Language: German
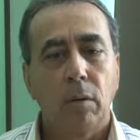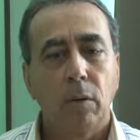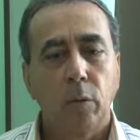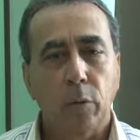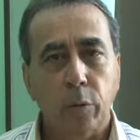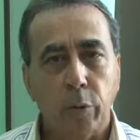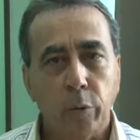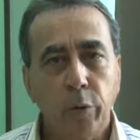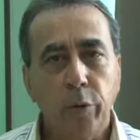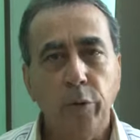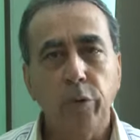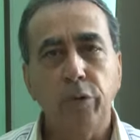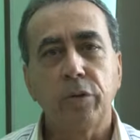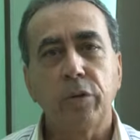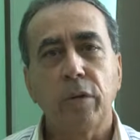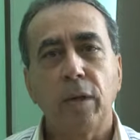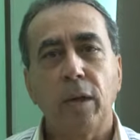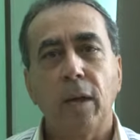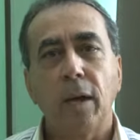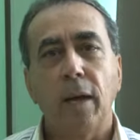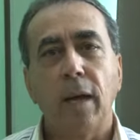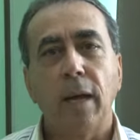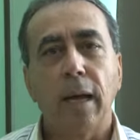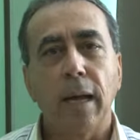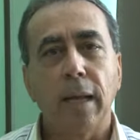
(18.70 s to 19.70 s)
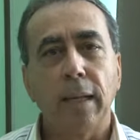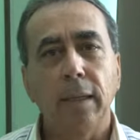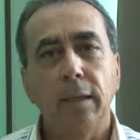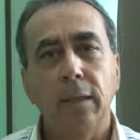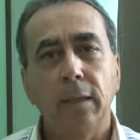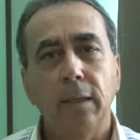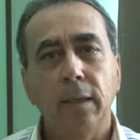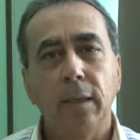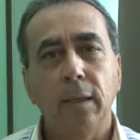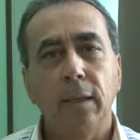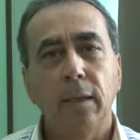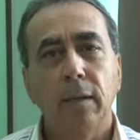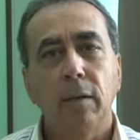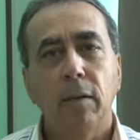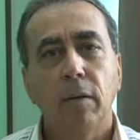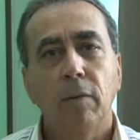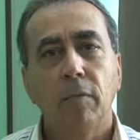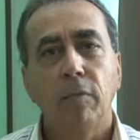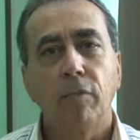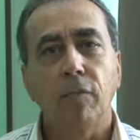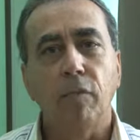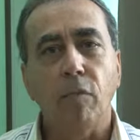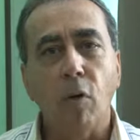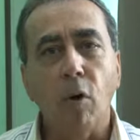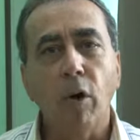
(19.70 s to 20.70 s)
Grüße an die
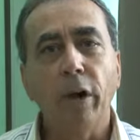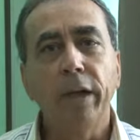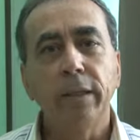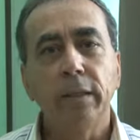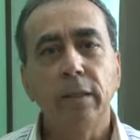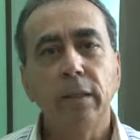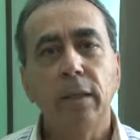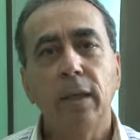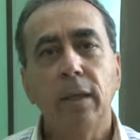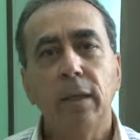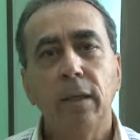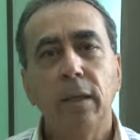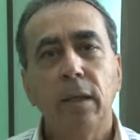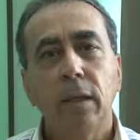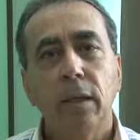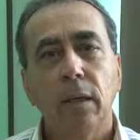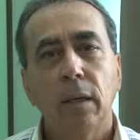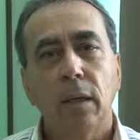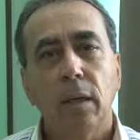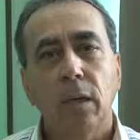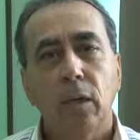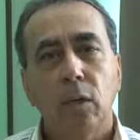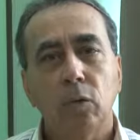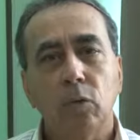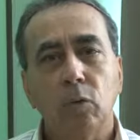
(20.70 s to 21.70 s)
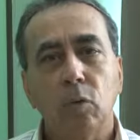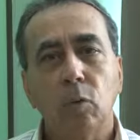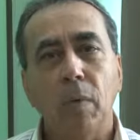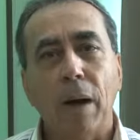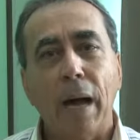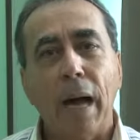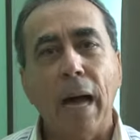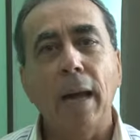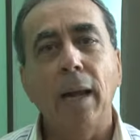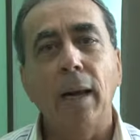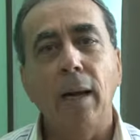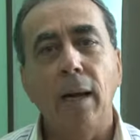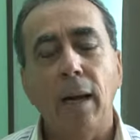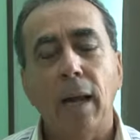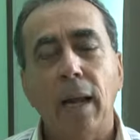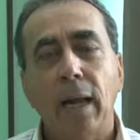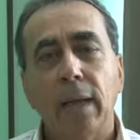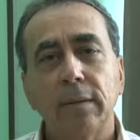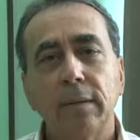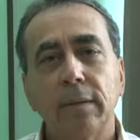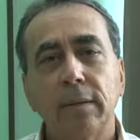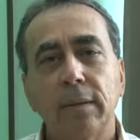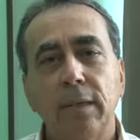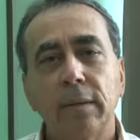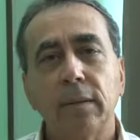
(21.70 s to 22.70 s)
Freunde zum
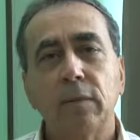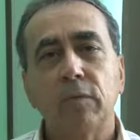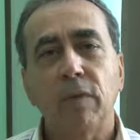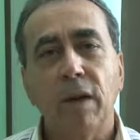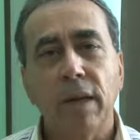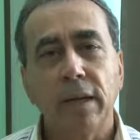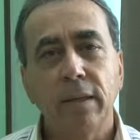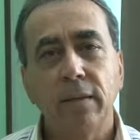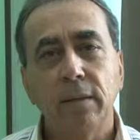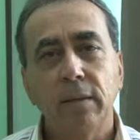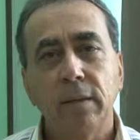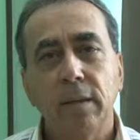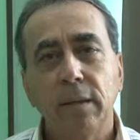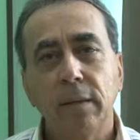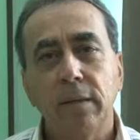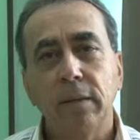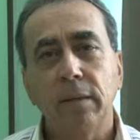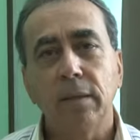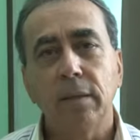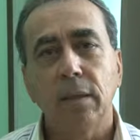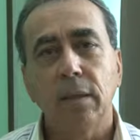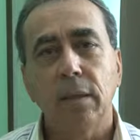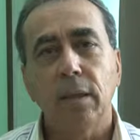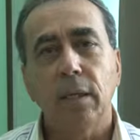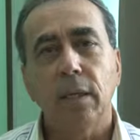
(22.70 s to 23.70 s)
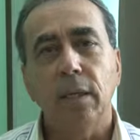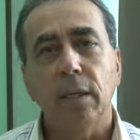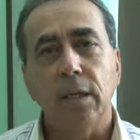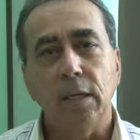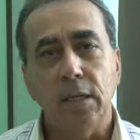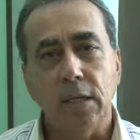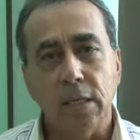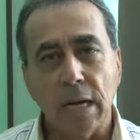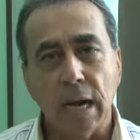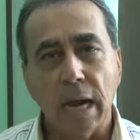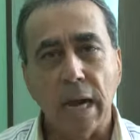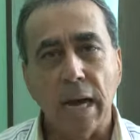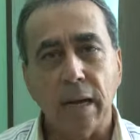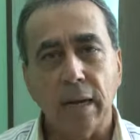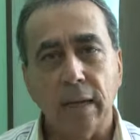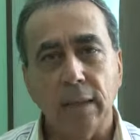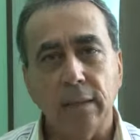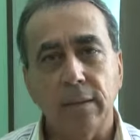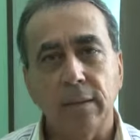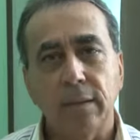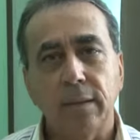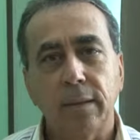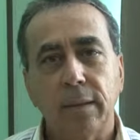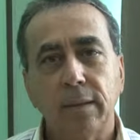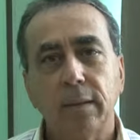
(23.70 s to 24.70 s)
Anlass des 20.
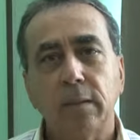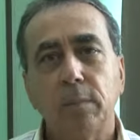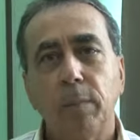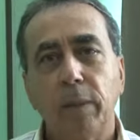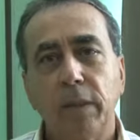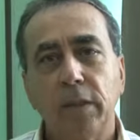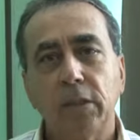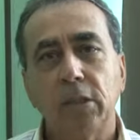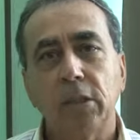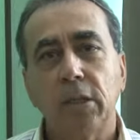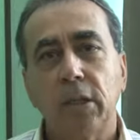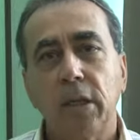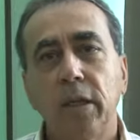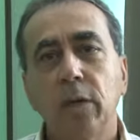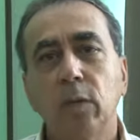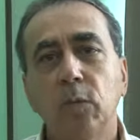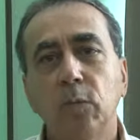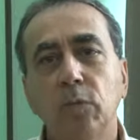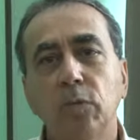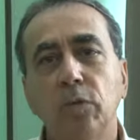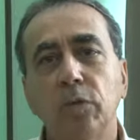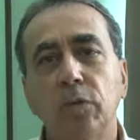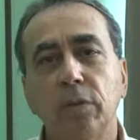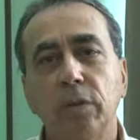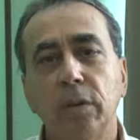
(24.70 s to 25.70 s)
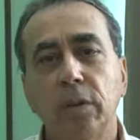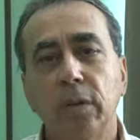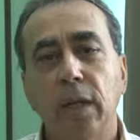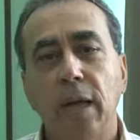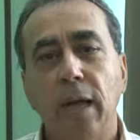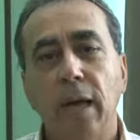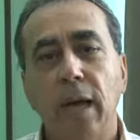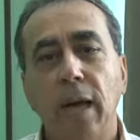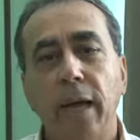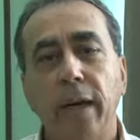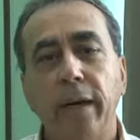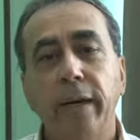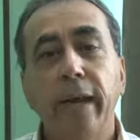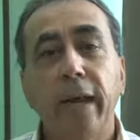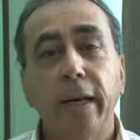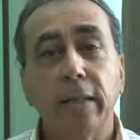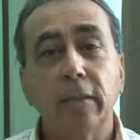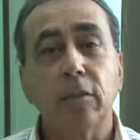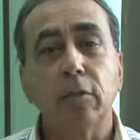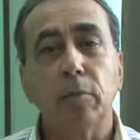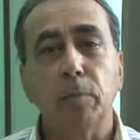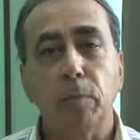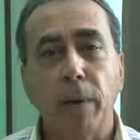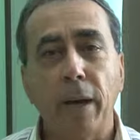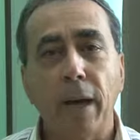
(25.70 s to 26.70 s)
Jahres des Bestehens der
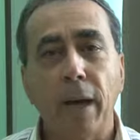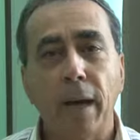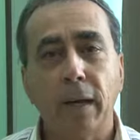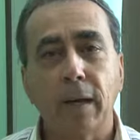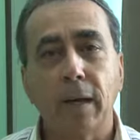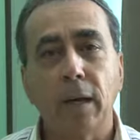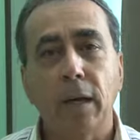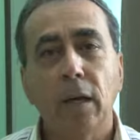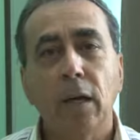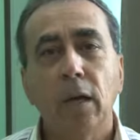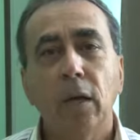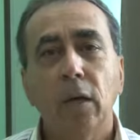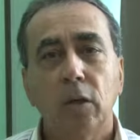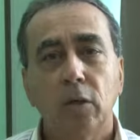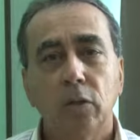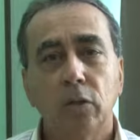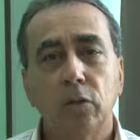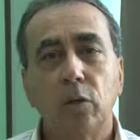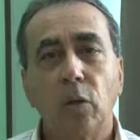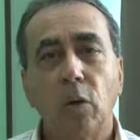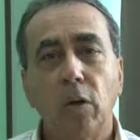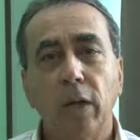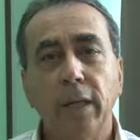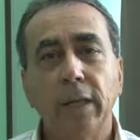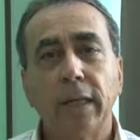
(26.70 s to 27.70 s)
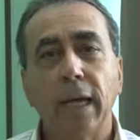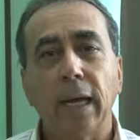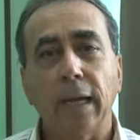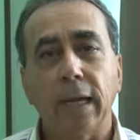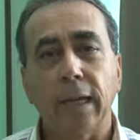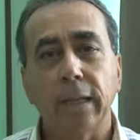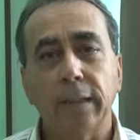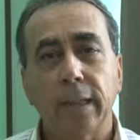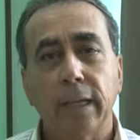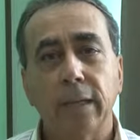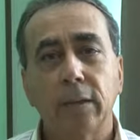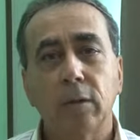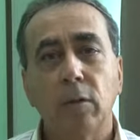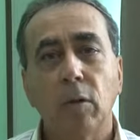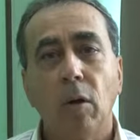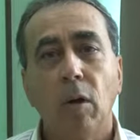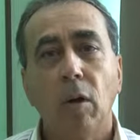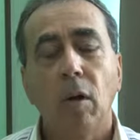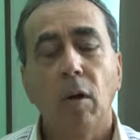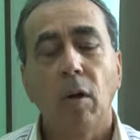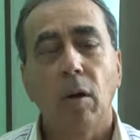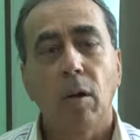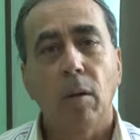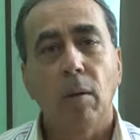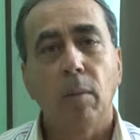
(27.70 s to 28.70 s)
Netzwerk Solidarität
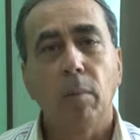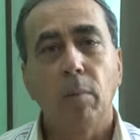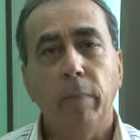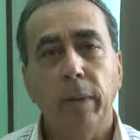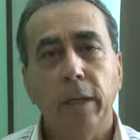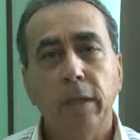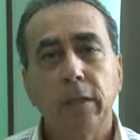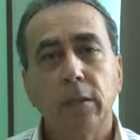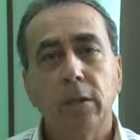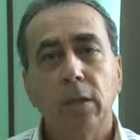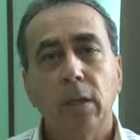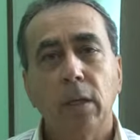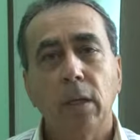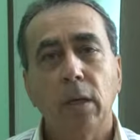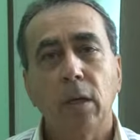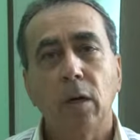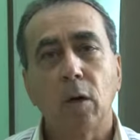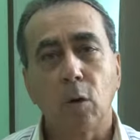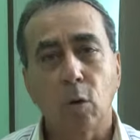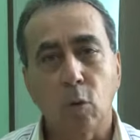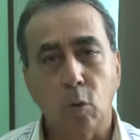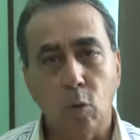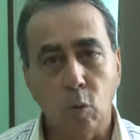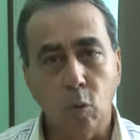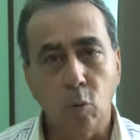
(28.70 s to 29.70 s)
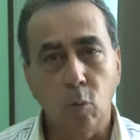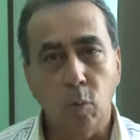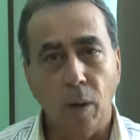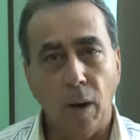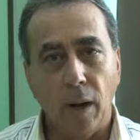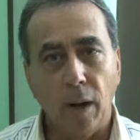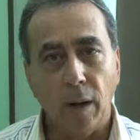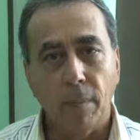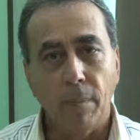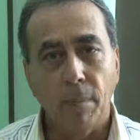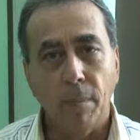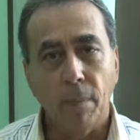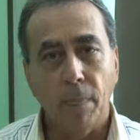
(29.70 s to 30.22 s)
mit Kuba.